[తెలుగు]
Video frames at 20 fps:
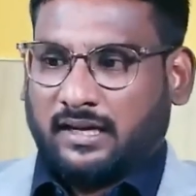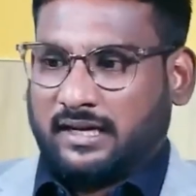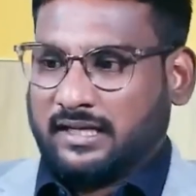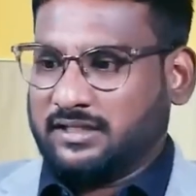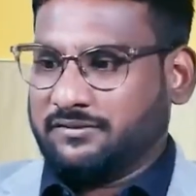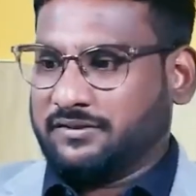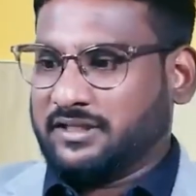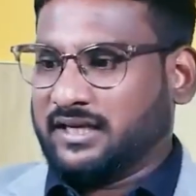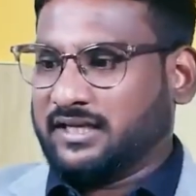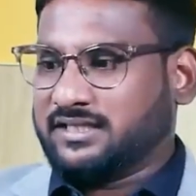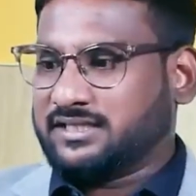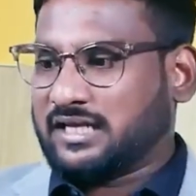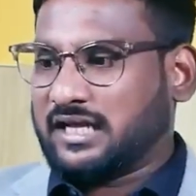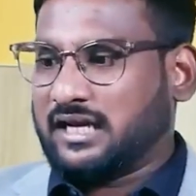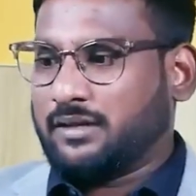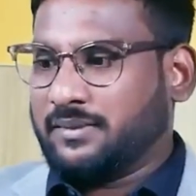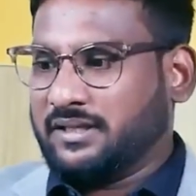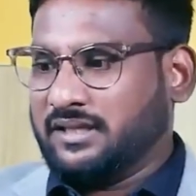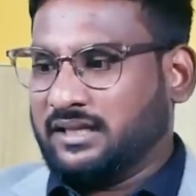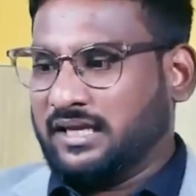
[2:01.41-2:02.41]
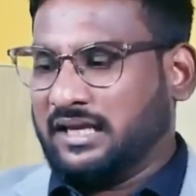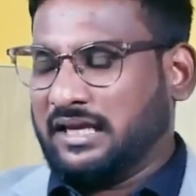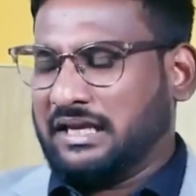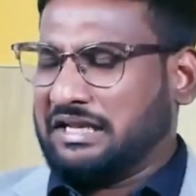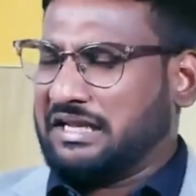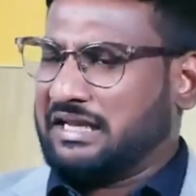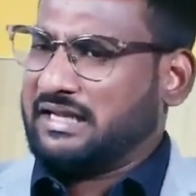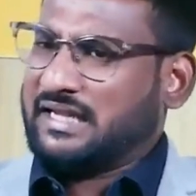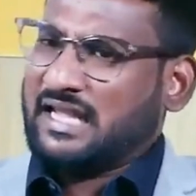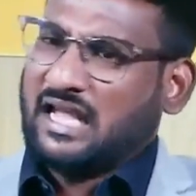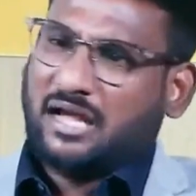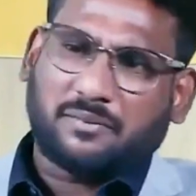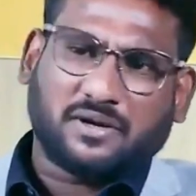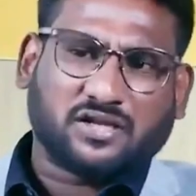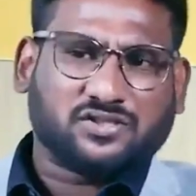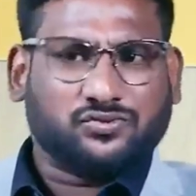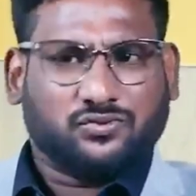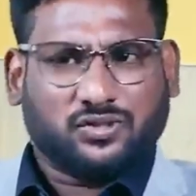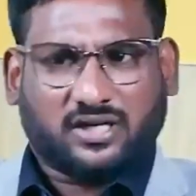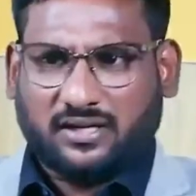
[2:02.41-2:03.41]
అదేవిధంగా చాలామంది
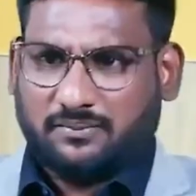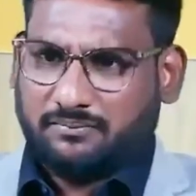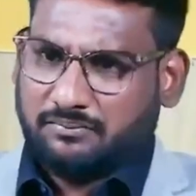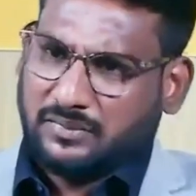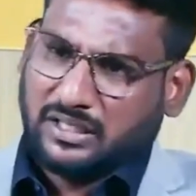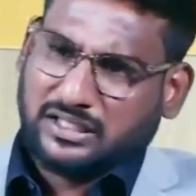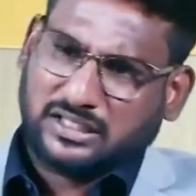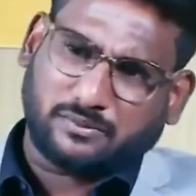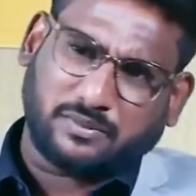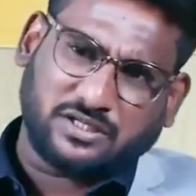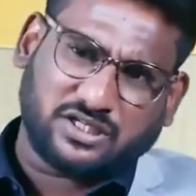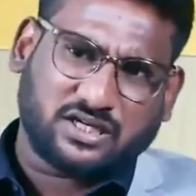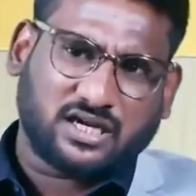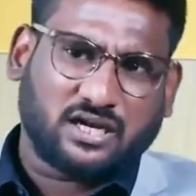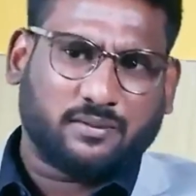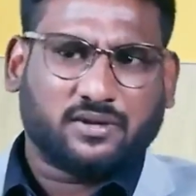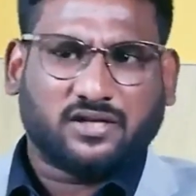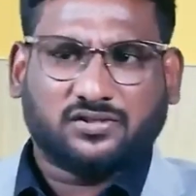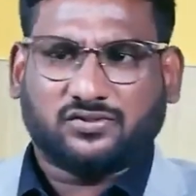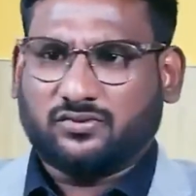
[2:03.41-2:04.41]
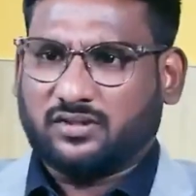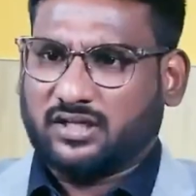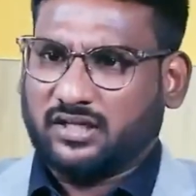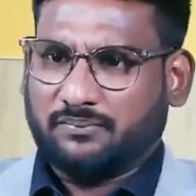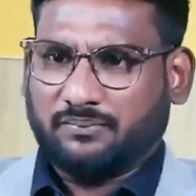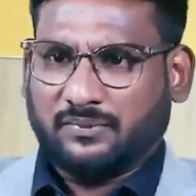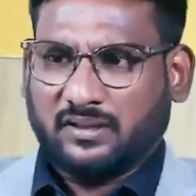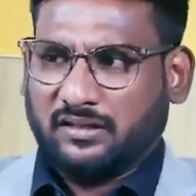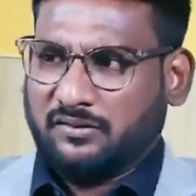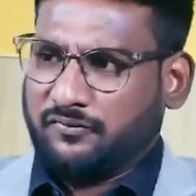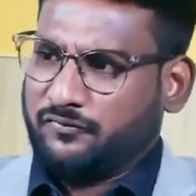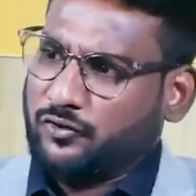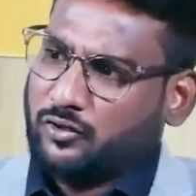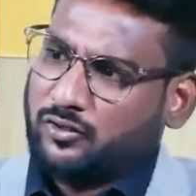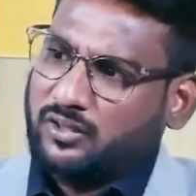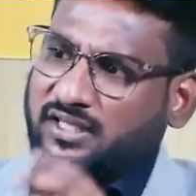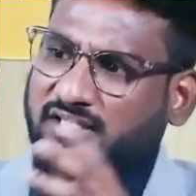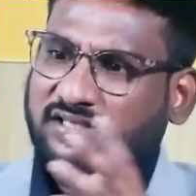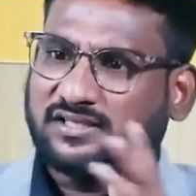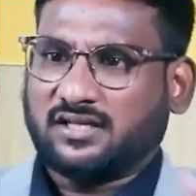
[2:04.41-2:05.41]
కెమెరాస్ ఉంటాయి మంచి మంచి కెమెరాస్ ఉంటాయి
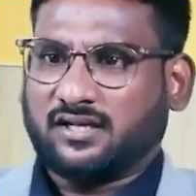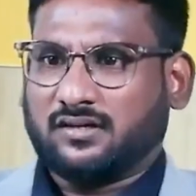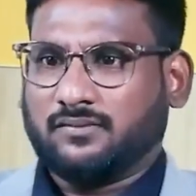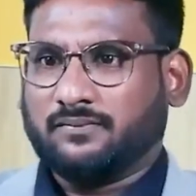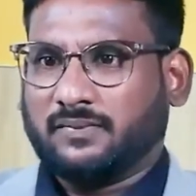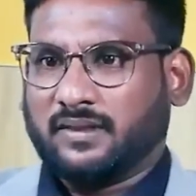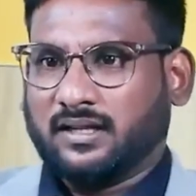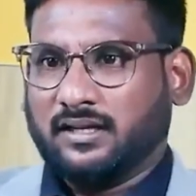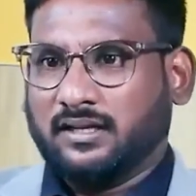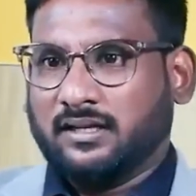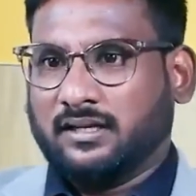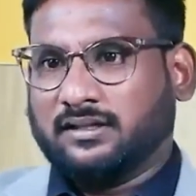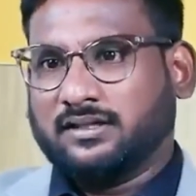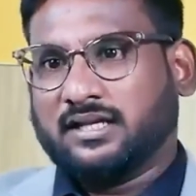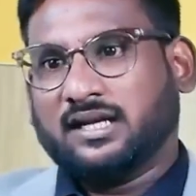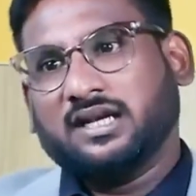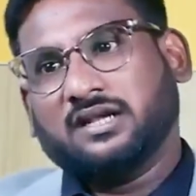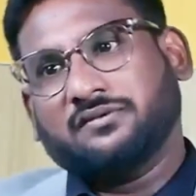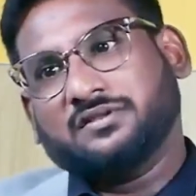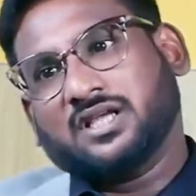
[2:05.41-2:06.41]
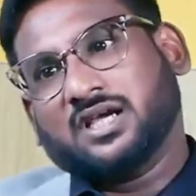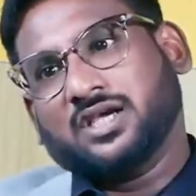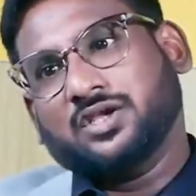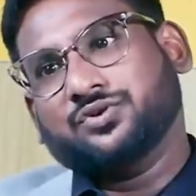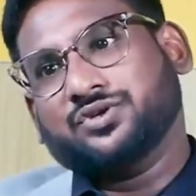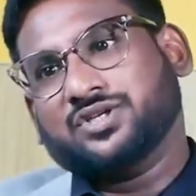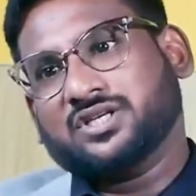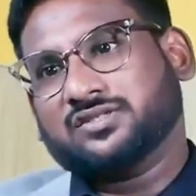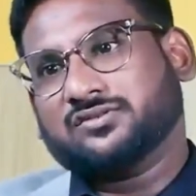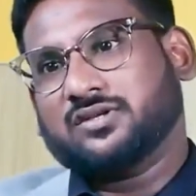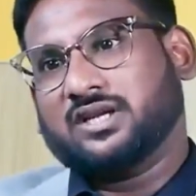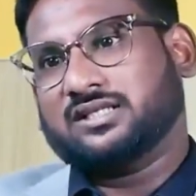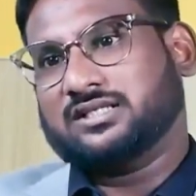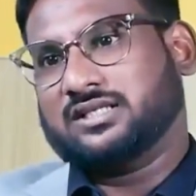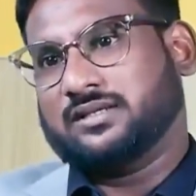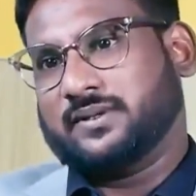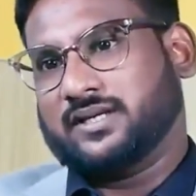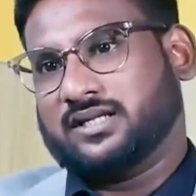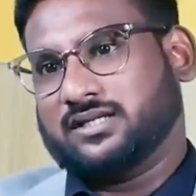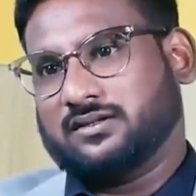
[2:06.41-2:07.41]
ఫోటోలు తీస్తారు దాన్ని ఏ విధంగా యూస్ చేసుకోవాలి
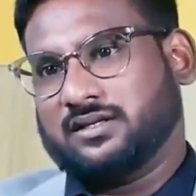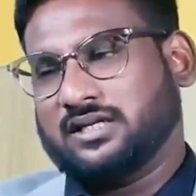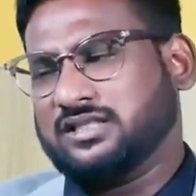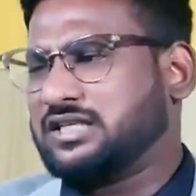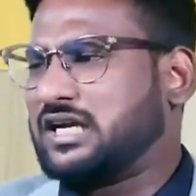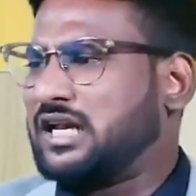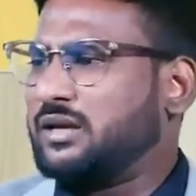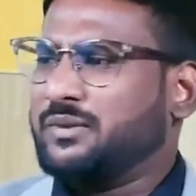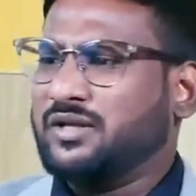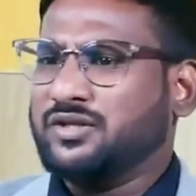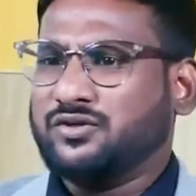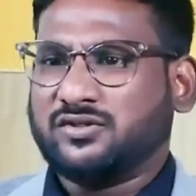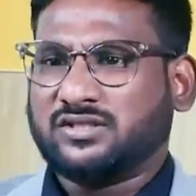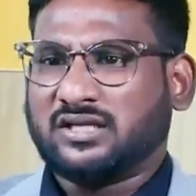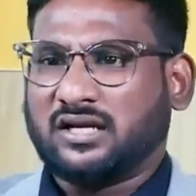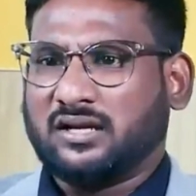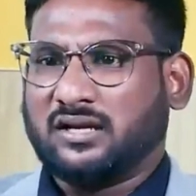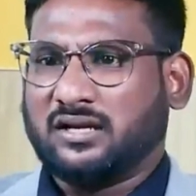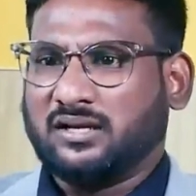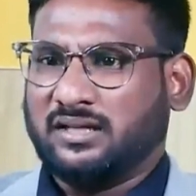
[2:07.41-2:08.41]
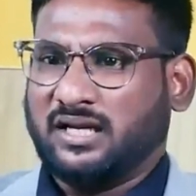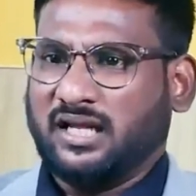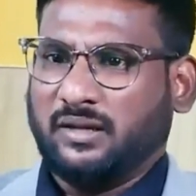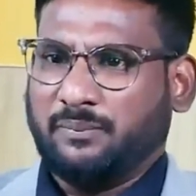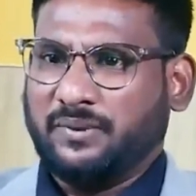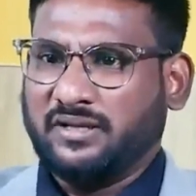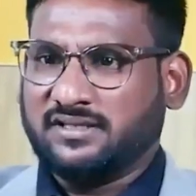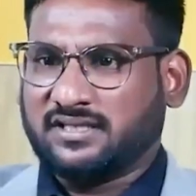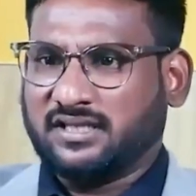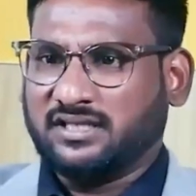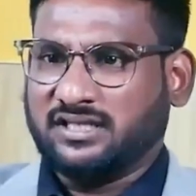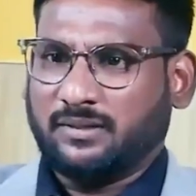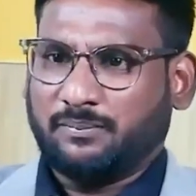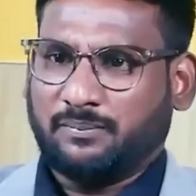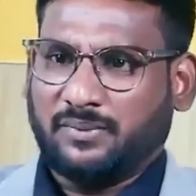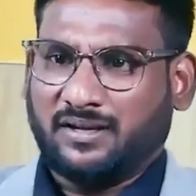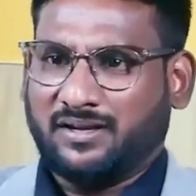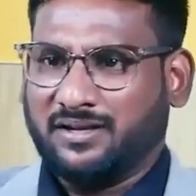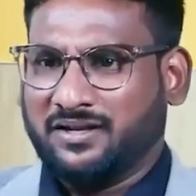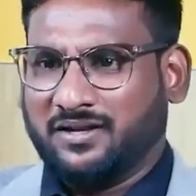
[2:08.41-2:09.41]
అర్థం కాదు నేను చాలామంది చూసా డీపీస్ అని
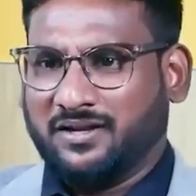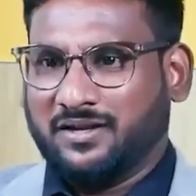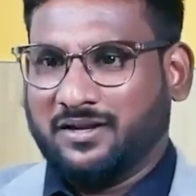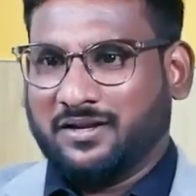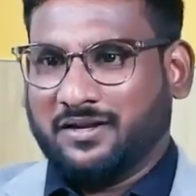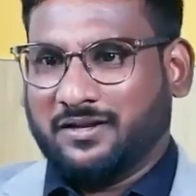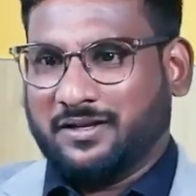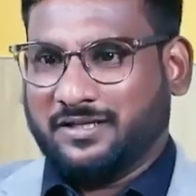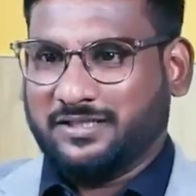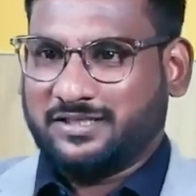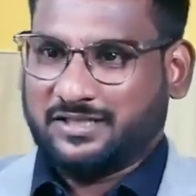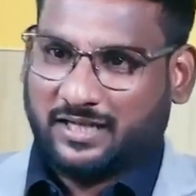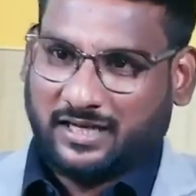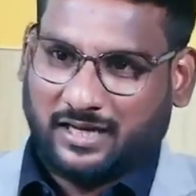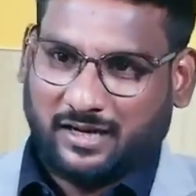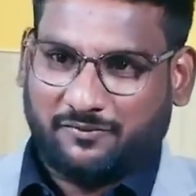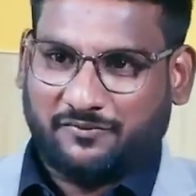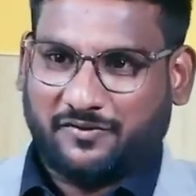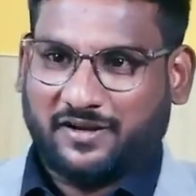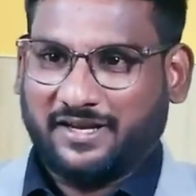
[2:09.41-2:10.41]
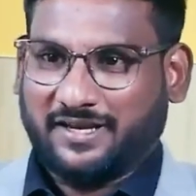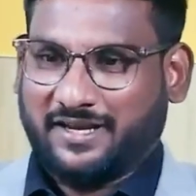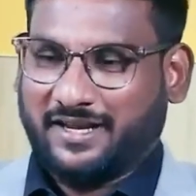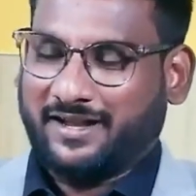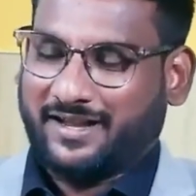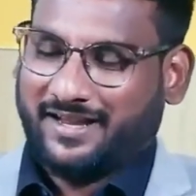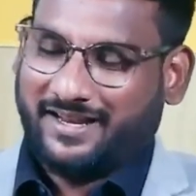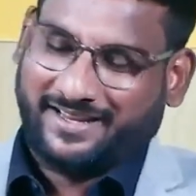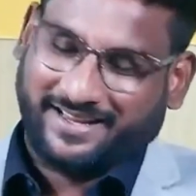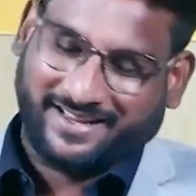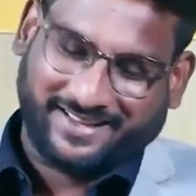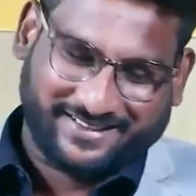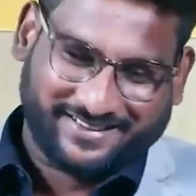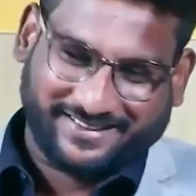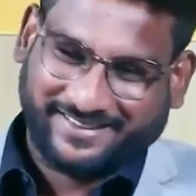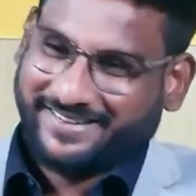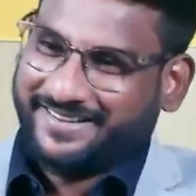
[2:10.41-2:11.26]
చెప్పి ఇన్స్టాగ్రామ్ వాళ్ళకి వాళ్ళకి